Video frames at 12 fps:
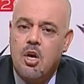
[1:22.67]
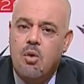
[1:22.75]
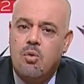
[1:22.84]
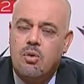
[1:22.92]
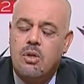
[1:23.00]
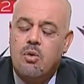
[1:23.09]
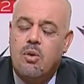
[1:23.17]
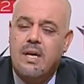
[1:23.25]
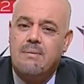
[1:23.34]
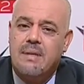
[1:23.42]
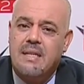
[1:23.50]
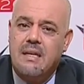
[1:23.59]

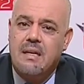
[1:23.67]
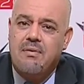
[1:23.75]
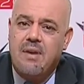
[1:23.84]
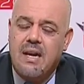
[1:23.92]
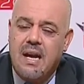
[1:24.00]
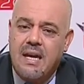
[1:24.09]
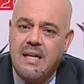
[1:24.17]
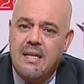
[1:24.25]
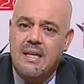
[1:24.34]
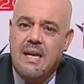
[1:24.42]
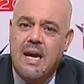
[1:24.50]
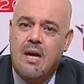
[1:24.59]
وخدمة للفلاحين
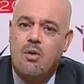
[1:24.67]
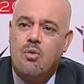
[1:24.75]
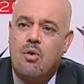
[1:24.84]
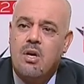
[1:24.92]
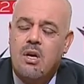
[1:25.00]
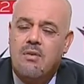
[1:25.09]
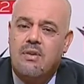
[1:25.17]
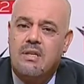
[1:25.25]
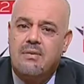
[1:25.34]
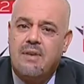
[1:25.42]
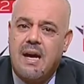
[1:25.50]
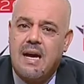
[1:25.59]
اللي عانوا في
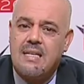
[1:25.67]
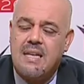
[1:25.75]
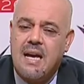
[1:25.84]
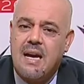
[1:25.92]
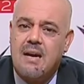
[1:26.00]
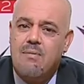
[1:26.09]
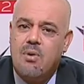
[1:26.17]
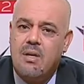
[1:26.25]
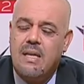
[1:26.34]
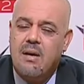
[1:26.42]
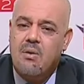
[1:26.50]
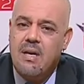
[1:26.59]
ارتفاع أسعار
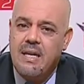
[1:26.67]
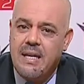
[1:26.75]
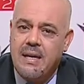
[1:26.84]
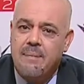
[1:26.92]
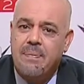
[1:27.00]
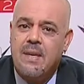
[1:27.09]
المواد الأولية